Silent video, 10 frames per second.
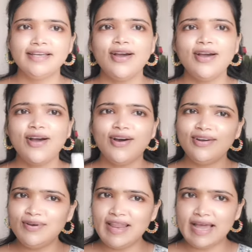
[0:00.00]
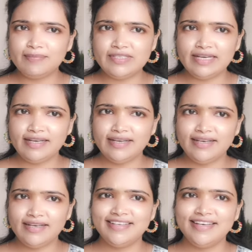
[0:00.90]
और गुलाब जल
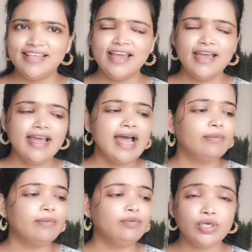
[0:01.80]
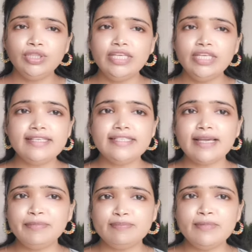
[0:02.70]
अब चौथी चीज
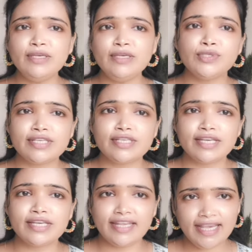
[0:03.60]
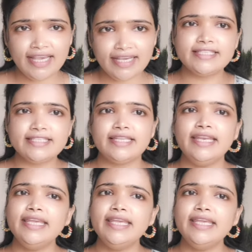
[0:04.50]
हम इसमें यूज करेंगे ग्लिसरीन